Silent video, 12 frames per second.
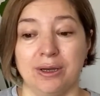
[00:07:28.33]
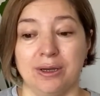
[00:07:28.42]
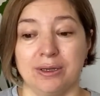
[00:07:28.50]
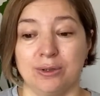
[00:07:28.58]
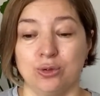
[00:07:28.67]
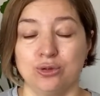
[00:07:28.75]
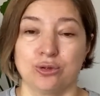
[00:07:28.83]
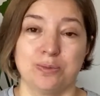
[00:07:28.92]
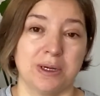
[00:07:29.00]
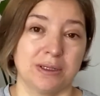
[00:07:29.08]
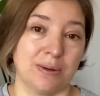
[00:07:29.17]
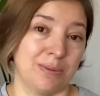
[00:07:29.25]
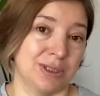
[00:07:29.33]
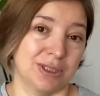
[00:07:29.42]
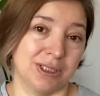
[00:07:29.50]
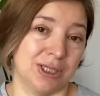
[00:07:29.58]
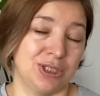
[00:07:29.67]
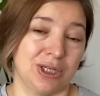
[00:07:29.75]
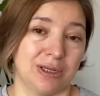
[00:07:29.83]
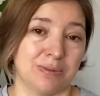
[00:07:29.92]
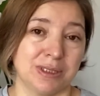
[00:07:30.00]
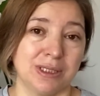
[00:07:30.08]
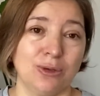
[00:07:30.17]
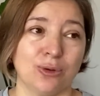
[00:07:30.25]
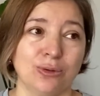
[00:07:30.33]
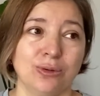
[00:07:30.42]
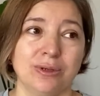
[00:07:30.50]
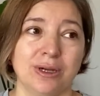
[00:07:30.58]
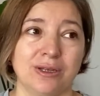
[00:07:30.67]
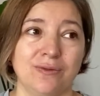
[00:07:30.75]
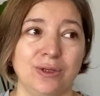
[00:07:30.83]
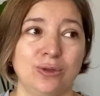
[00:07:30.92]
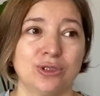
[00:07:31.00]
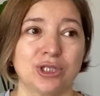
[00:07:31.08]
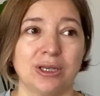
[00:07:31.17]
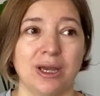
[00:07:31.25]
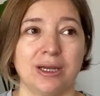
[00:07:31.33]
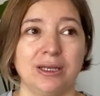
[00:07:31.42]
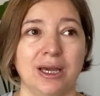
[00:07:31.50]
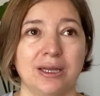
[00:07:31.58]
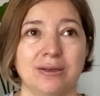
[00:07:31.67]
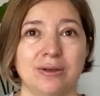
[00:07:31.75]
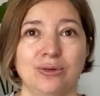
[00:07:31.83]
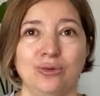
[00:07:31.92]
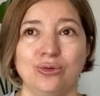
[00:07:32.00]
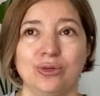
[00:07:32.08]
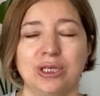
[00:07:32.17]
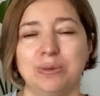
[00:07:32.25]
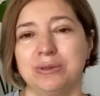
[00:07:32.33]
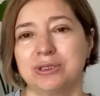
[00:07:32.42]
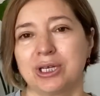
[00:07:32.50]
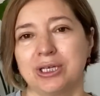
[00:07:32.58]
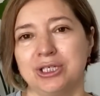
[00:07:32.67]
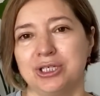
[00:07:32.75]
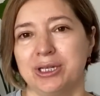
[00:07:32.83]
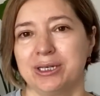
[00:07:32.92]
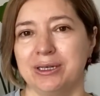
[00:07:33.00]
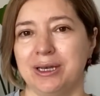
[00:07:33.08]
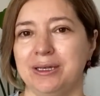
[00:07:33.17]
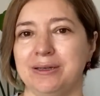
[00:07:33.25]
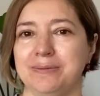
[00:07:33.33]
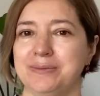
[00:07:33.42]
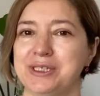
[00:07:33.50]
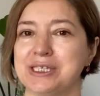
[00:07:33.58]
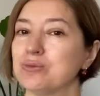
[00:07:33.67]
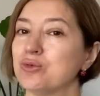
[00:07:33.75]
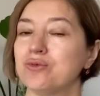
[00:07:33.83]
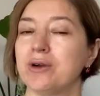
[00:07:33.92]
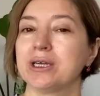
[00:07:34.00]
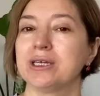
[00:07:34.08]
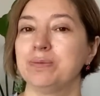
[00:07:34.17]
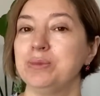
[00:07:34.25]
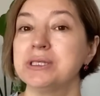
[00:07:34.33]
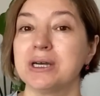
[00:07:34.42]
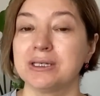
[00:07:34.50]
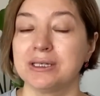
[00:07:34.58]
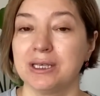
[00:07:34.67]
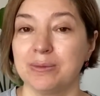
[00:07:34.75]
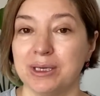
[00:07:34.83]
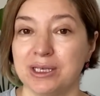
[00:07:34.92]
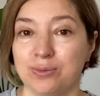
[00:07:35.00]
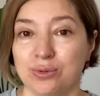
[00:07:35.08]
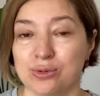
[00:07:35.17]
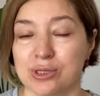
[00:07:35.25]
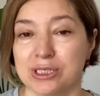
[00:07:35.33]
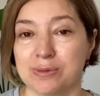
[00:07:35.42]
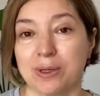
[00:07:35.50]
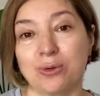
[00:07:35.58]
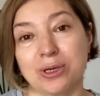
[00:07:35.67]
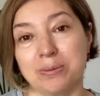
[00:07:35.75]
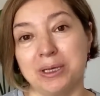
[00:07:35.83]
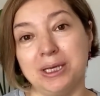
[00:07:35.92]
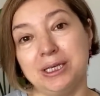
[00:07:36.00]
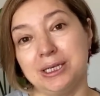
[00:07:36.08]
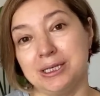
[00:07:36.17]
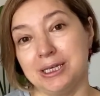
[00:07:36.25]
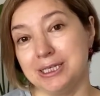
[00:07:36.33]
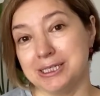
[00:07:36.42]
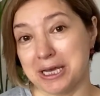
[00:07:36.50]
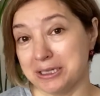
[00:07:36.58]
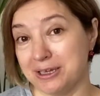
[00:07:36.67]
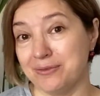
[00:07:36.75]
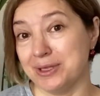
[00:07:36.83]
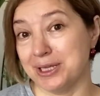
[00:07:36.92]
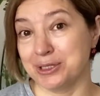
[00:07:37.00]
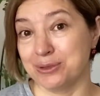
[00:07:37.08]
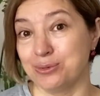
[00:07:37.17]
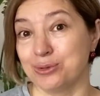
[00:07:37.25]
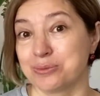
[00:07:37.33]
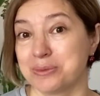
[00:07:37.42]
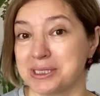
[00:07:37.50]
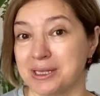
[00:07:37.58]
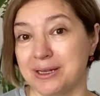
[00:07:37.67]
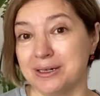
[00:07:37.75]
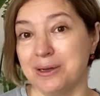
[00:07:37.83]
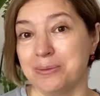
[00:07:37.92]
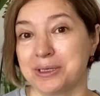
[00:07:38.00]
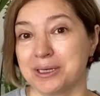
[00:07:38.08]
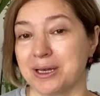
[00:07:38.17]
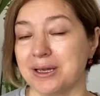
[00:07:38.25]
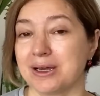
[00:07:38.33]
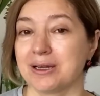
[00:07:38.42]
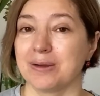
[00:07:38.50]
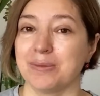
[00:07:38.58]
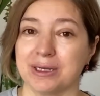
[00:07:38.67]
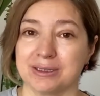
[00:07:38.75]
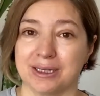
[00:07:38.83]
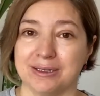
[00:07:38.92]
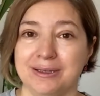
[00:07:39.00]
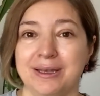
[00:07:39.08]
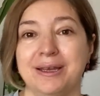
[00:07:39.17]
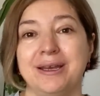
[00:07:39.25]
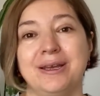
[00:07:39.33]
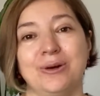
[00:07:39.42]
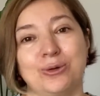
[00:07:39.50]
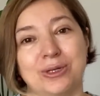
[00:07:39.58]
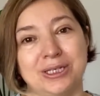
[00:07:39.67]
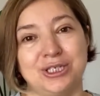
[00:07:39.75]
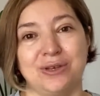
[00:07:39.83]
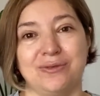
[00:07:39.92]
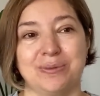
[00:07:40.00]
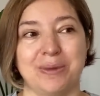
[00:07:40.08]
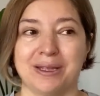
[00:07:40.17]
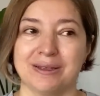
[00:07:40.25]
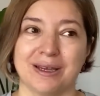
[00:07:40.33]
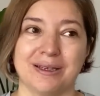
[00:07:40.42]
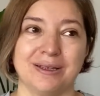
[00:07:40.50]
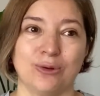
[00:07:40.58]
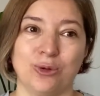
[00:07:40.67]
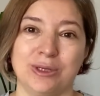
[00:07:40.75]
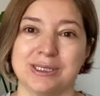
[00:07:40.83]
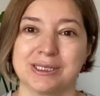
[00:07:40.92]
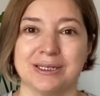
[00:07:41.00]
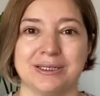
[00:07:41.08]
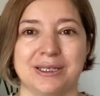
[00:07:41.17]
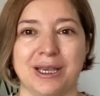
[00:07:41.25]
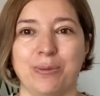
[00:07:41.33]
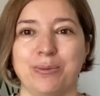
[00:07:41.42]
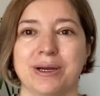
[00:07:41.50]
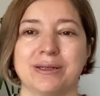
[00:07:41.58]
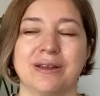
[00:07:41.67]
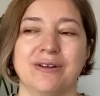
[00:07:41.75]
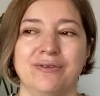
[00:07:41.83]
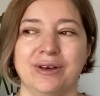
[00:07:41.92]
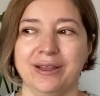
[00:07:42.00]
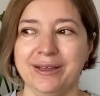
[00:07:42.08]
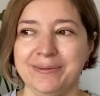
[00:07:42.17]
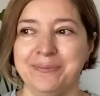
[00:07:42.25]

E koşturmaktan başka seçeneğimiz de yok. Hani video çekerken günlük yapılacak işleri hani siz mutfağa girip bir saatte yemek yapıyorsanız ben o yemeği iki, iki saatte falan yapıyorum. Mesela kamerayı ayarlamaktan, orayı çevirmekten, ön hazırlığını yapmaktan falan.